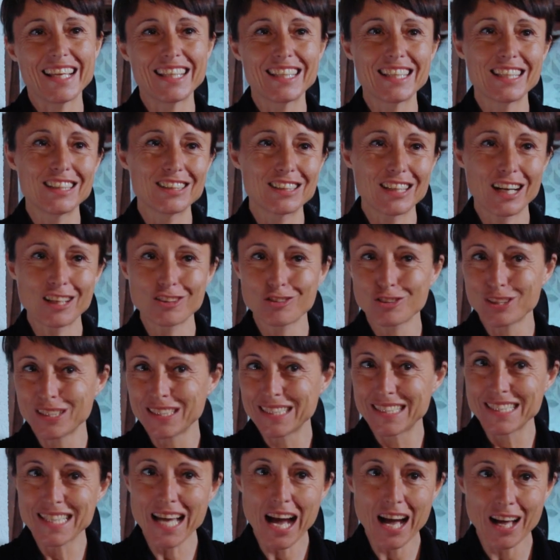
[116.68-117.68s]
ed entrando
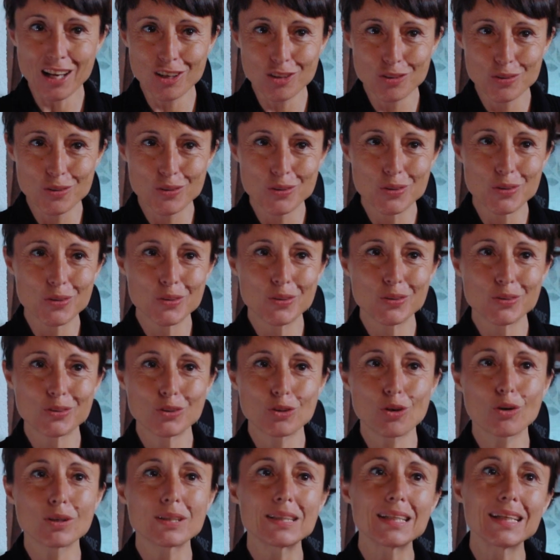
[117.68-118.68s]
in dialogo
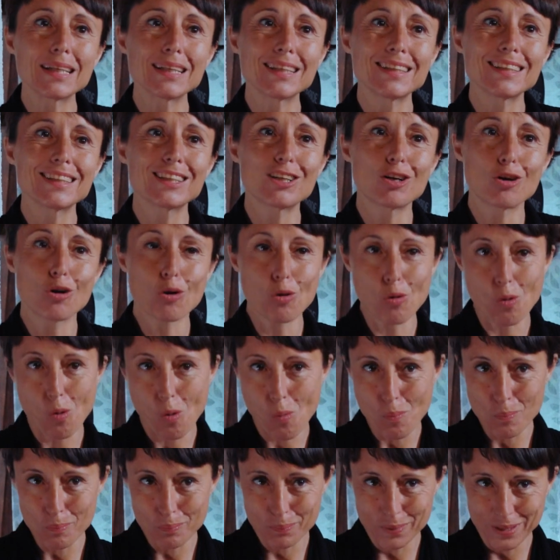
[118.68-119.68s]
do dei
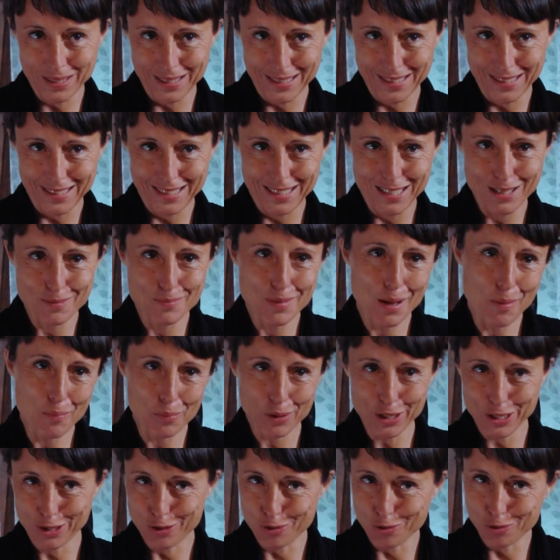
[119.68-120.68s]
compiti,
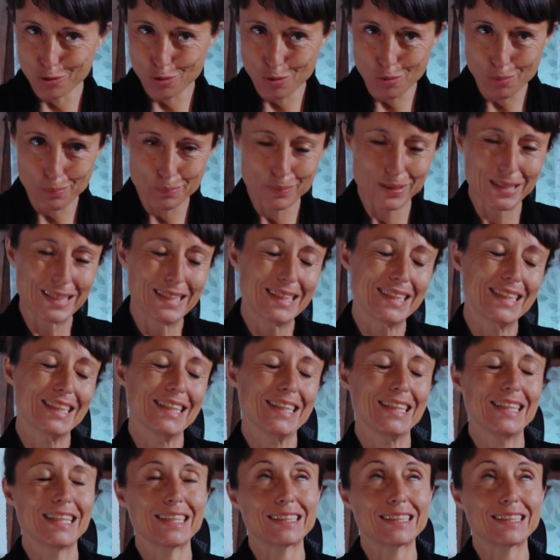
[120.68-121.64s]
chiamiamoli compiti,